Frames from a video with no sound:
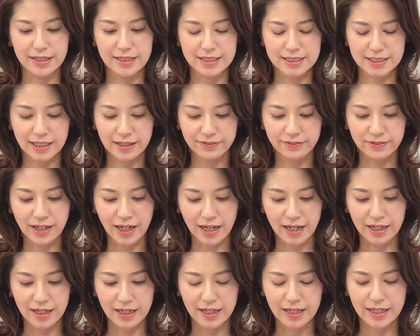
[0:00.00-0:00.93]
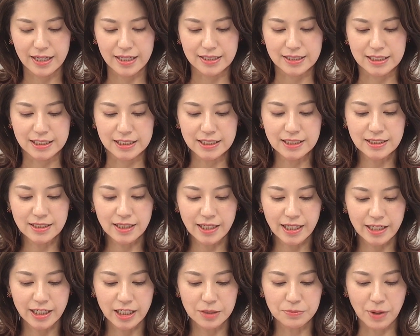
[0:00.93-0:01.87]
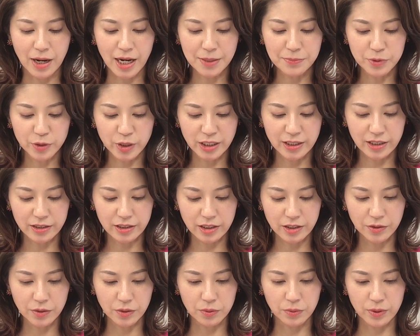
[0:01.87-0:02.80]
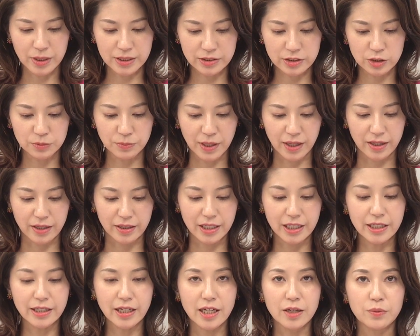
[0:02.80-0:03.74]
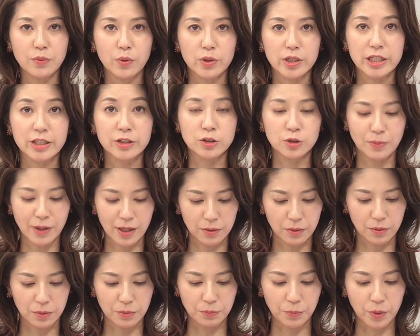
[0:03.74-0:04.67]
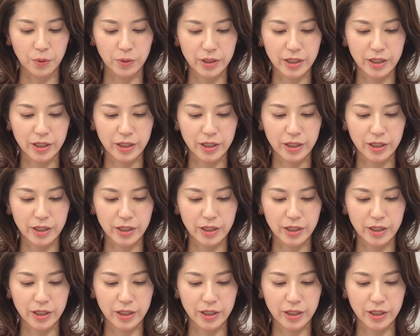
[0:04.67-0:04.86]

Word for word: 政府が賃上げに前向きな企業を集め意見を聞く場を設